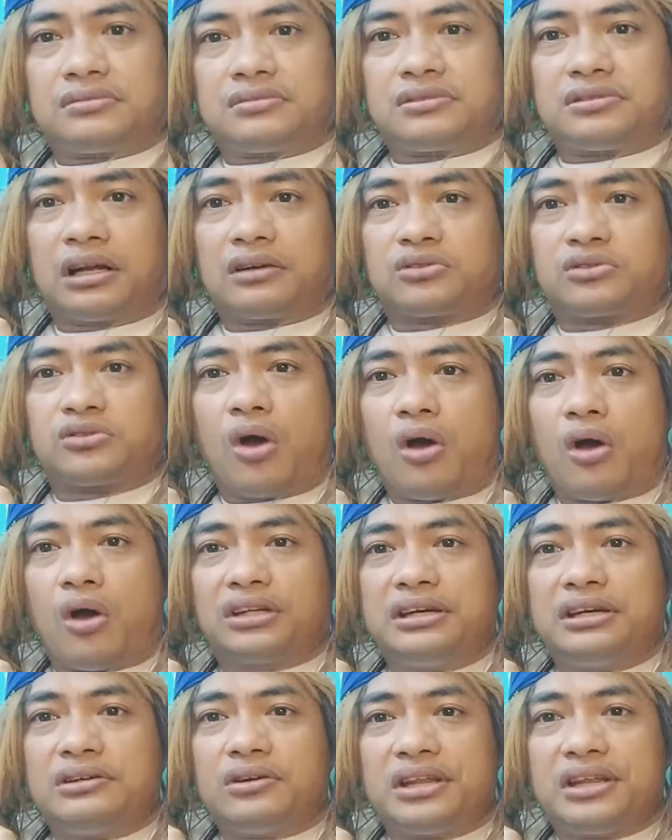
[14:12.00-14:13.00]

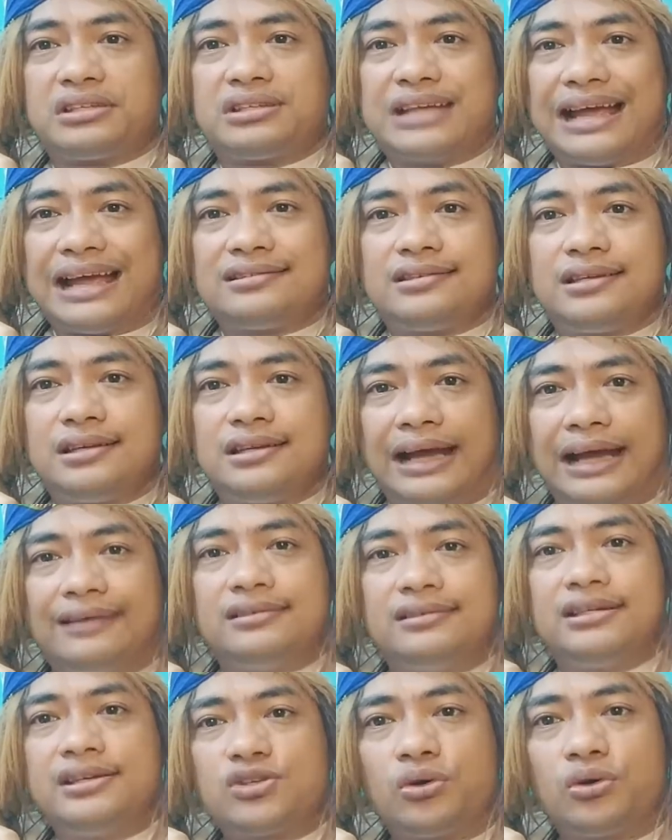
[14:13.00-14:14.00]
Terdoktrin oleh
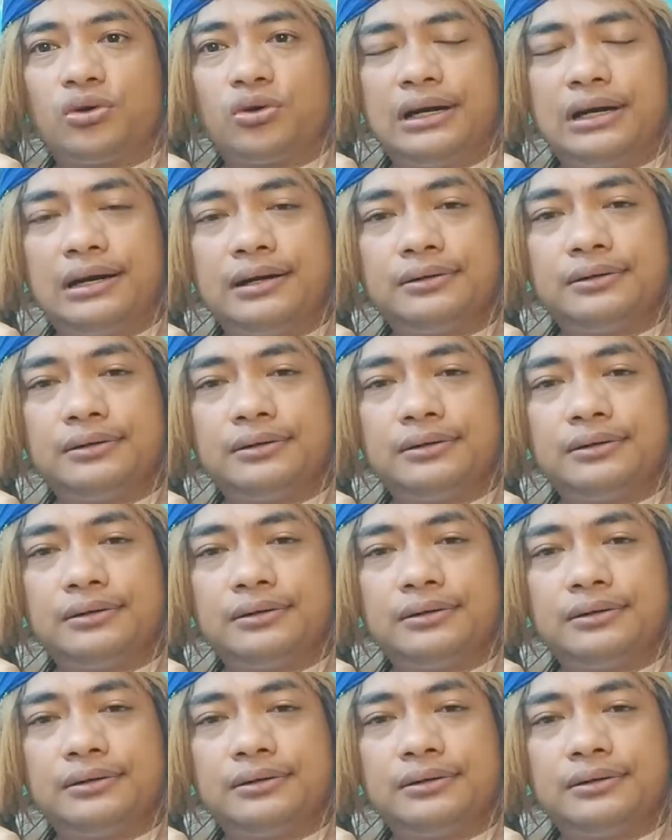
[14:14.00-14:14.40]
janji-janji sorga.